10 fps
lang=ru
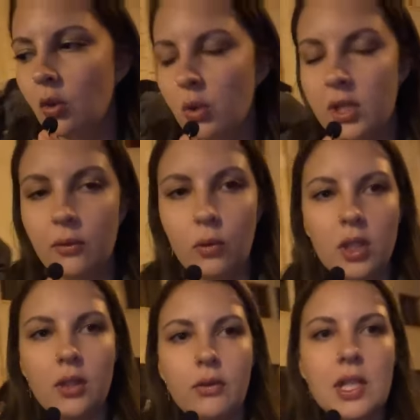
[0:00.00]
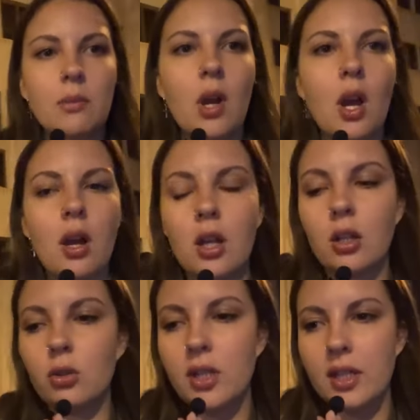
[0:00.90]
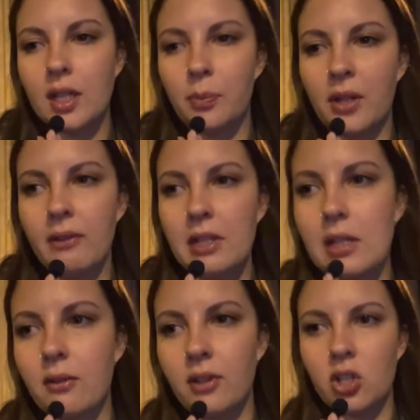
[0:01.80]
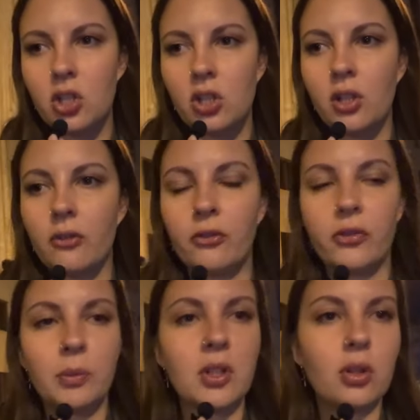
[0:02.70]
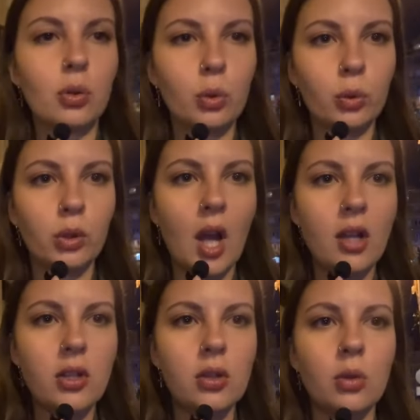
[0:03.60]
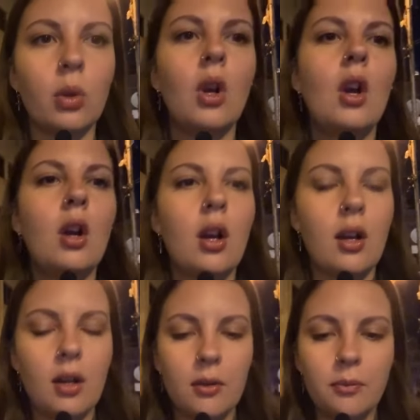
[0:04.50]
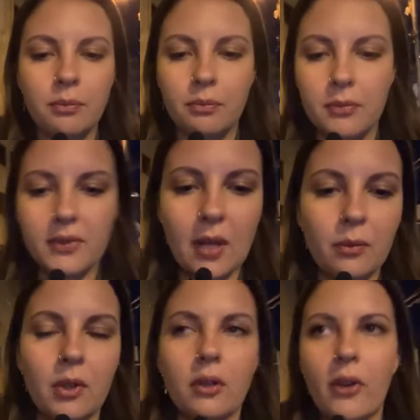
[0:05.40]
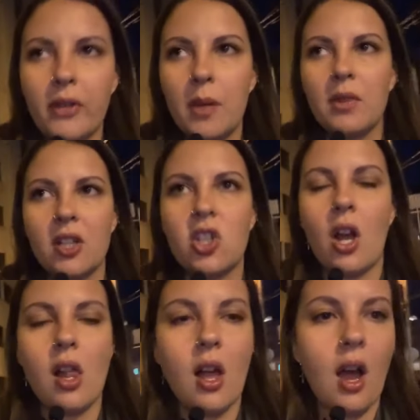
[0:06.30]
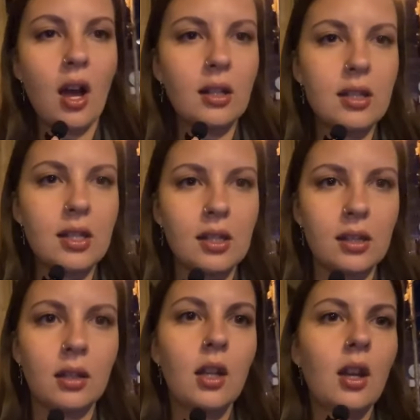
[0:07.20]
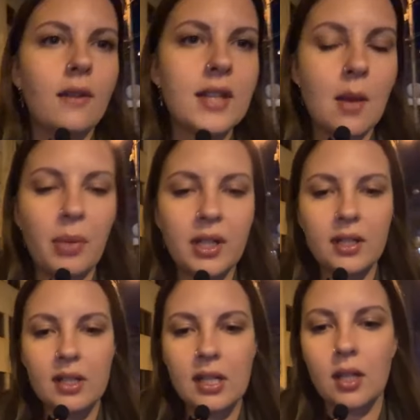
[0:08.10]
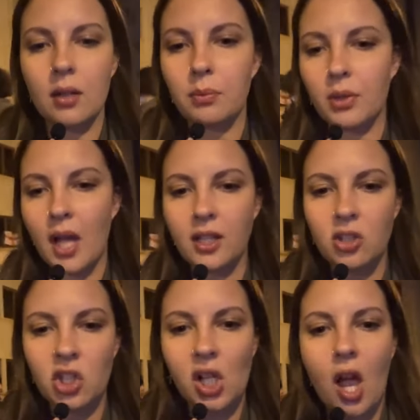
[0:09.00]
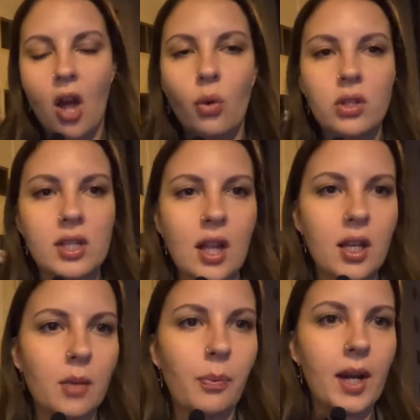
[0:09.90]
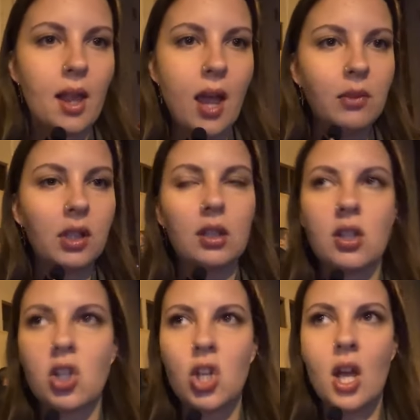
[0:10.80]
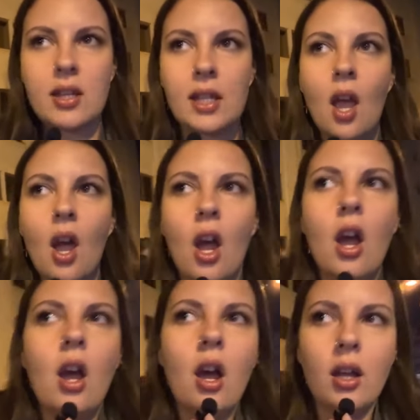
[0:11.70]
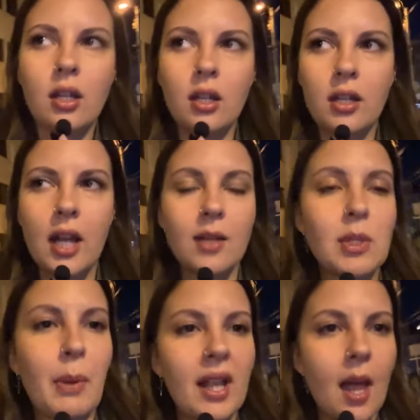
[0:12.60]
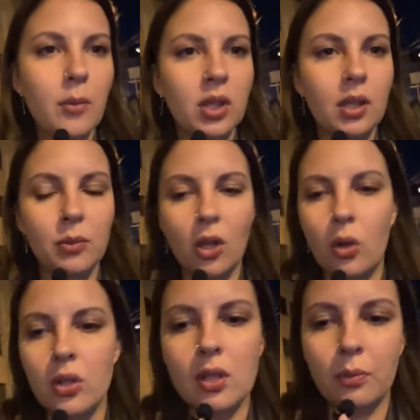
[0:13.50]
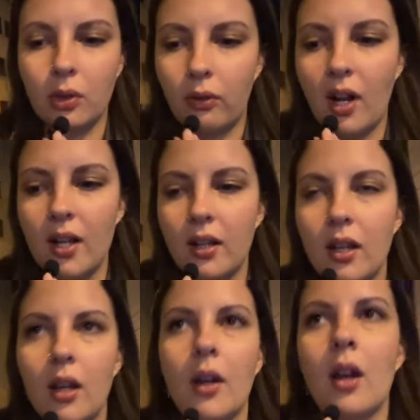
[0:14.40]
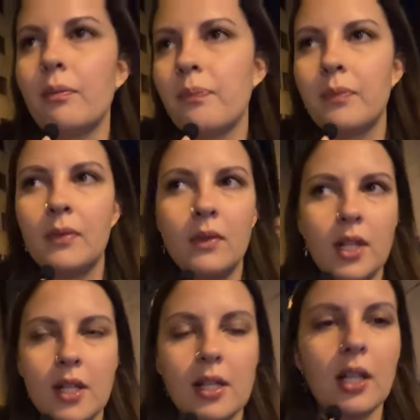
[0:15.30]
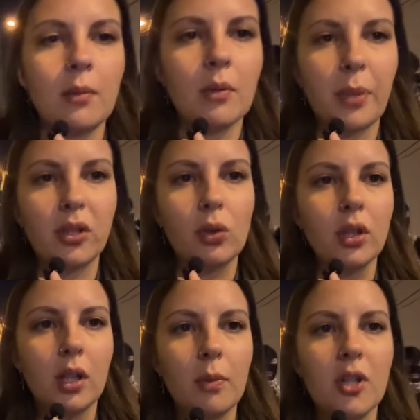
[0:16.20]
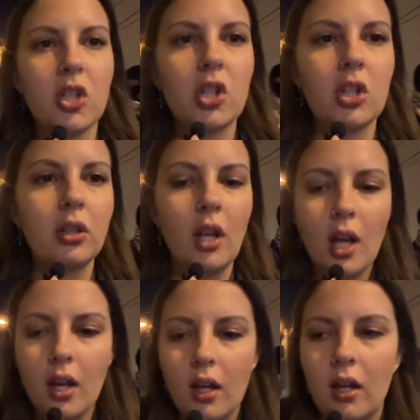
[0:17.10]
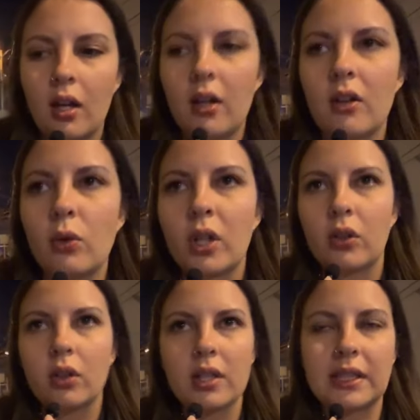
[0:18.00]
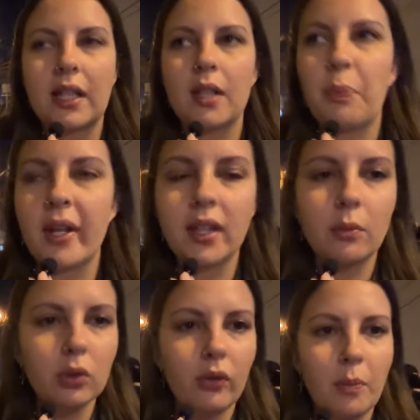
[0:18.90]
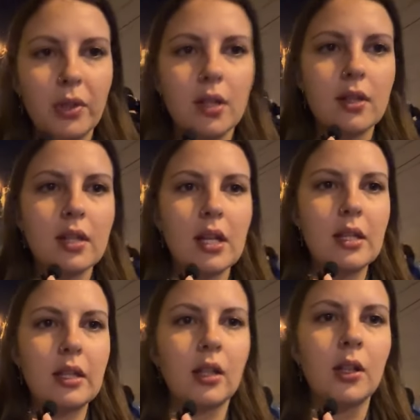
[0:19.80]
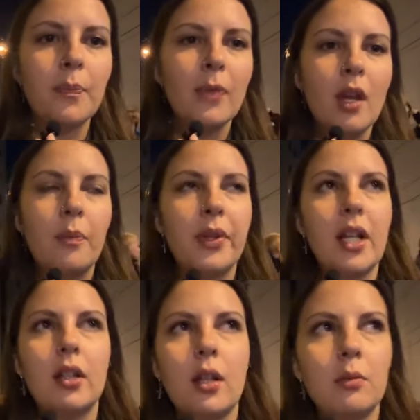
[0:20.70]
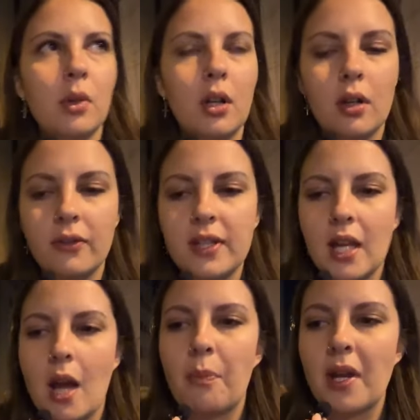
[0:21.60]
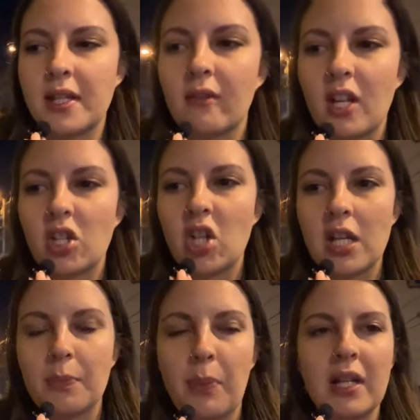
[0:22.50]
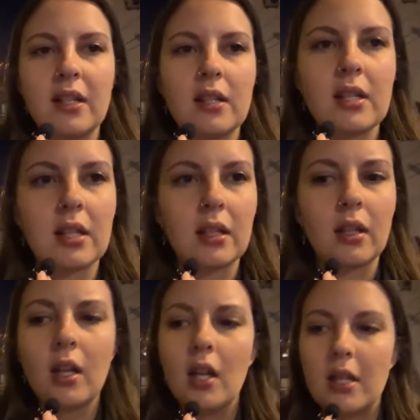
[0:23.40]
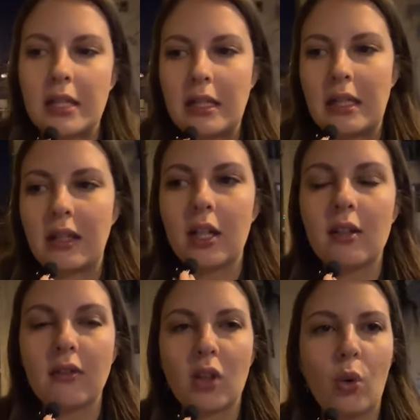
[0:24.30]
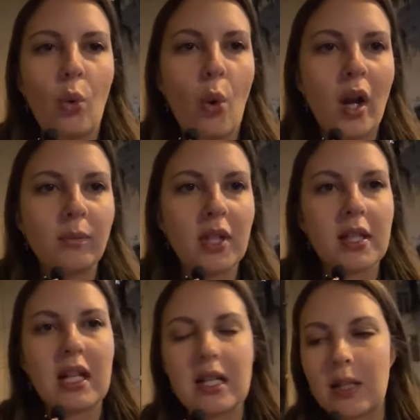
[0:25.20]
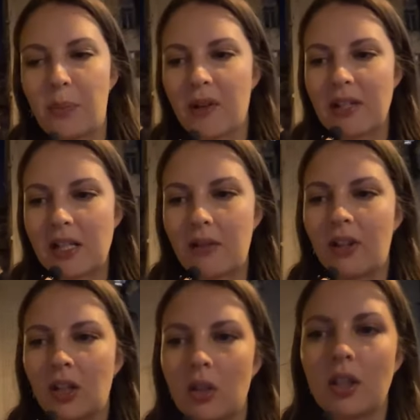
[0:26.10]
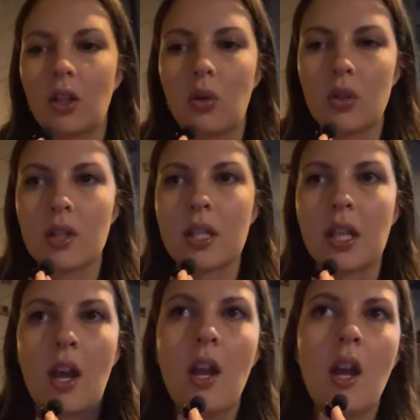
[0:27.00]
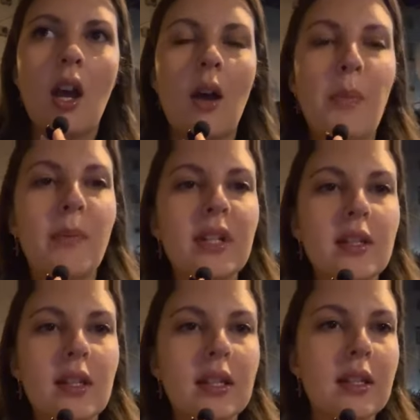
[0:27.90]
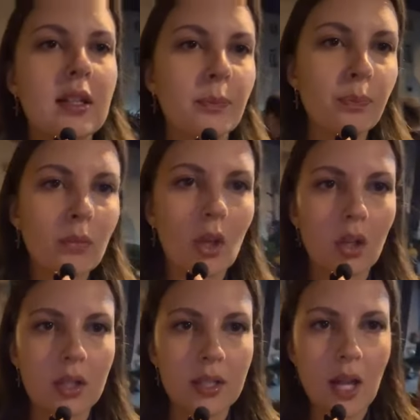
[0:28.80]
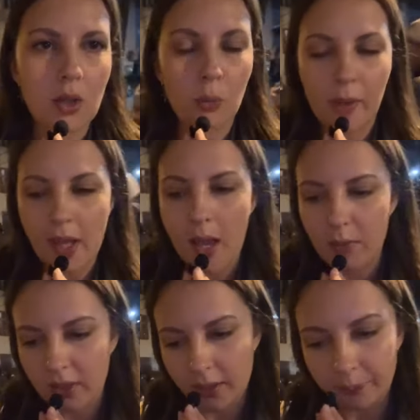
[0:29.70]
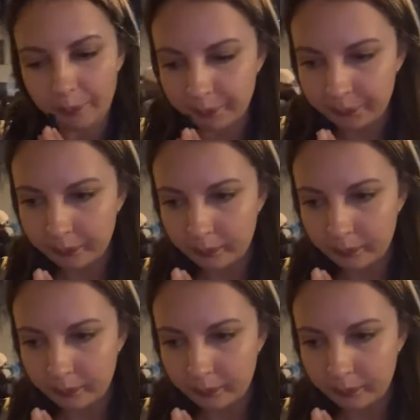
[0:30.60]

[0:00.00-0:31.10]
Но сегодня, видимо, грузинское правительство решило выбрать другую тактику. Эм, э, во время начала акции вся полиция отошла от здания парламента. Сейчас э, рядом с парламентом находится буквально несколько патрульных машин, а, у которых стоит по одному-два полицейских. При этом а, вся основная часть полиции сконцентрирована у администрации правительства, которая находится а, поблизости к зданию парламента.